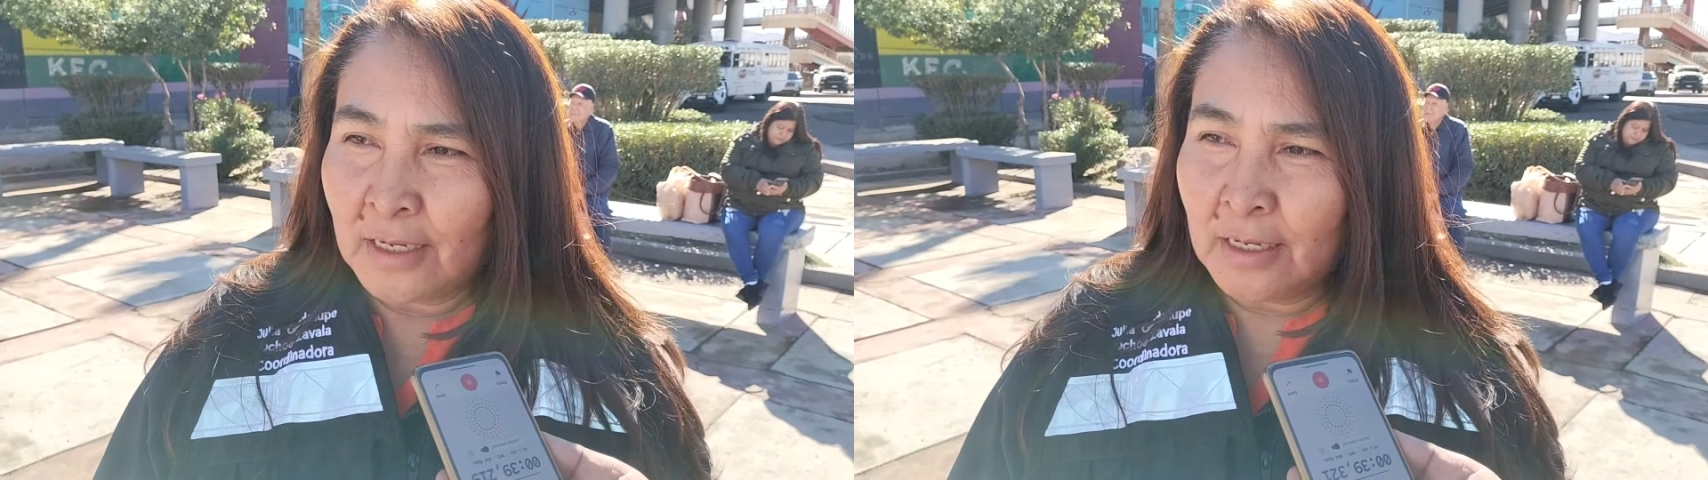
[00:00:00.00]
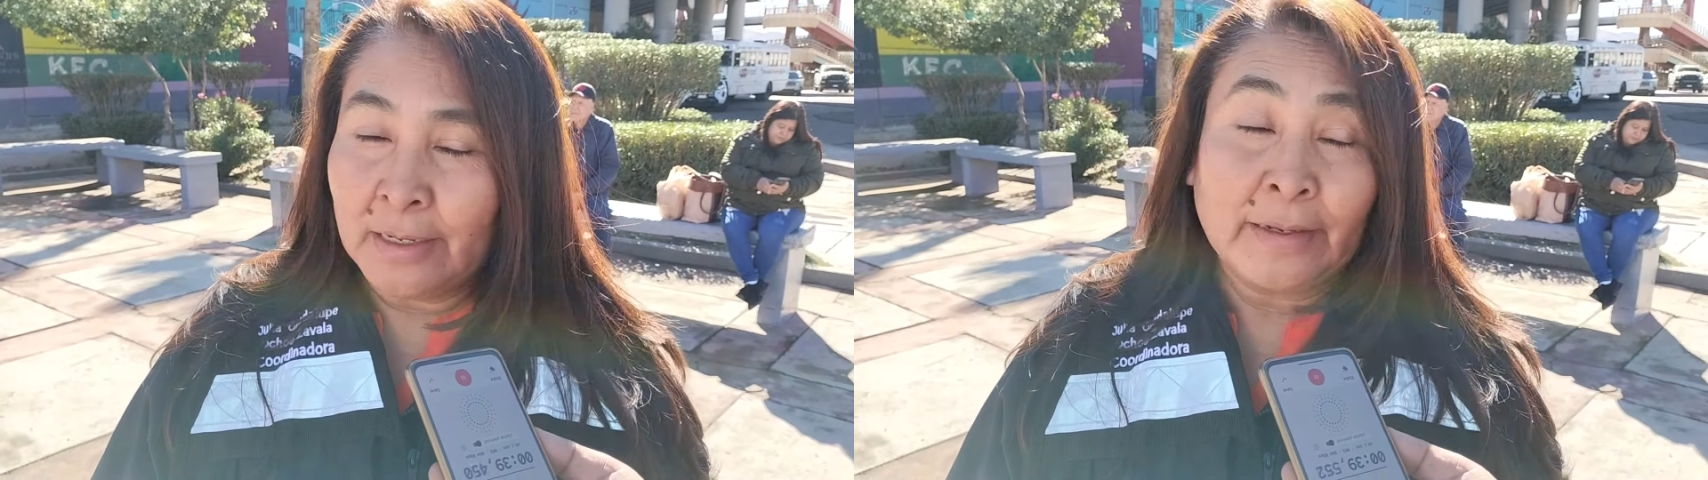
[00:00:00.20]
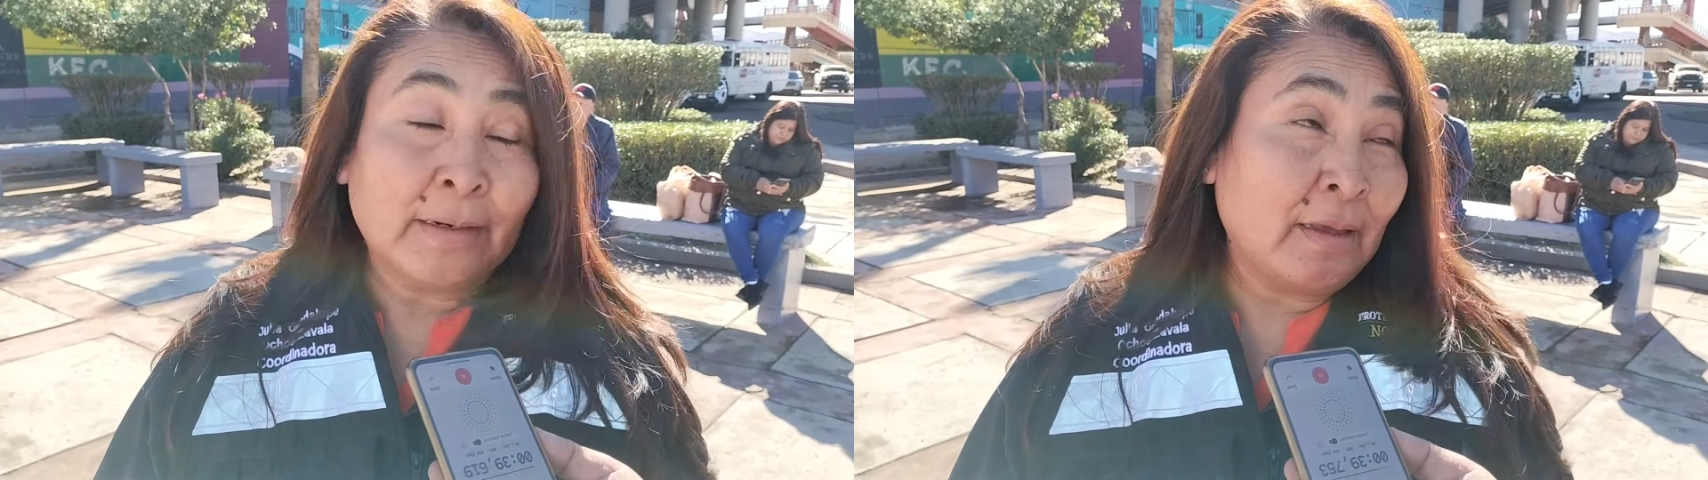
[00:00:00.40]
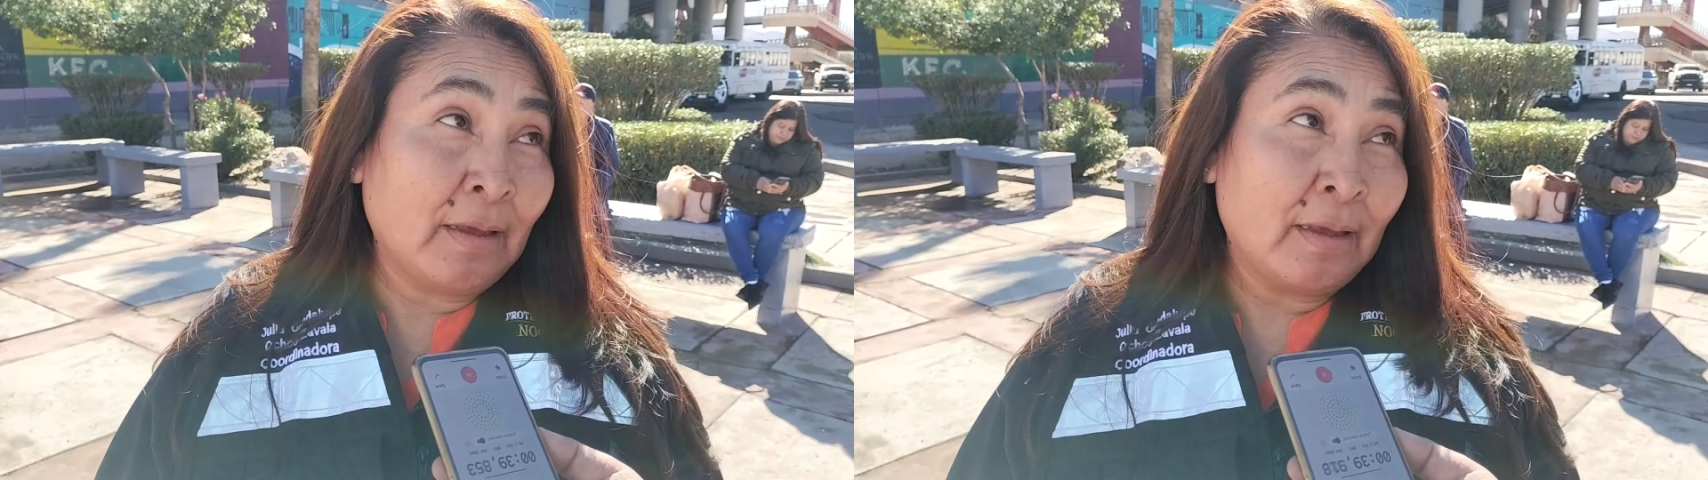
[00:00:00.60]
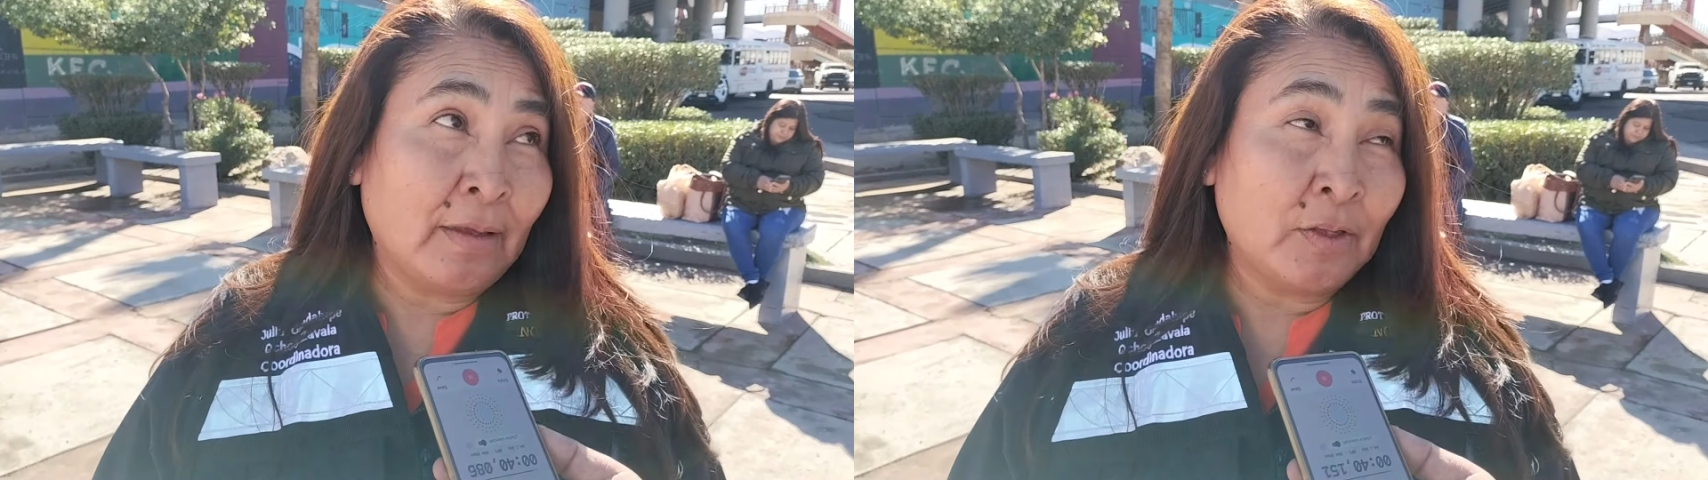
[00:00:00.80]
que
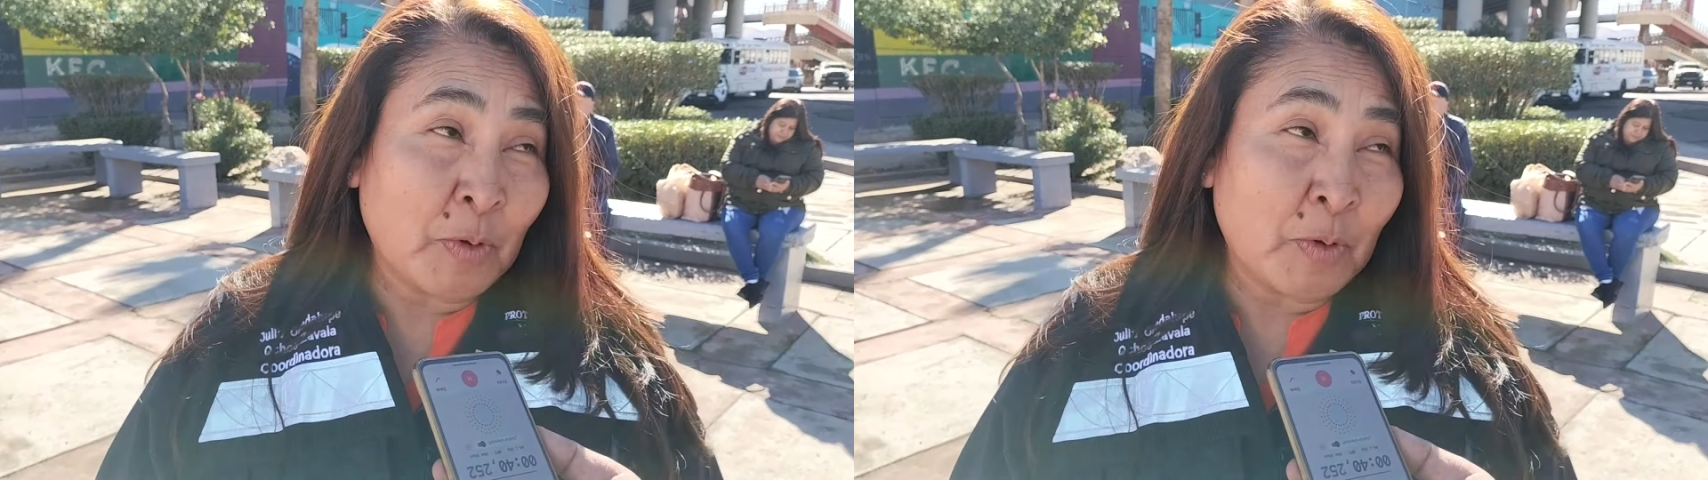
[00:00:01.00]
eh,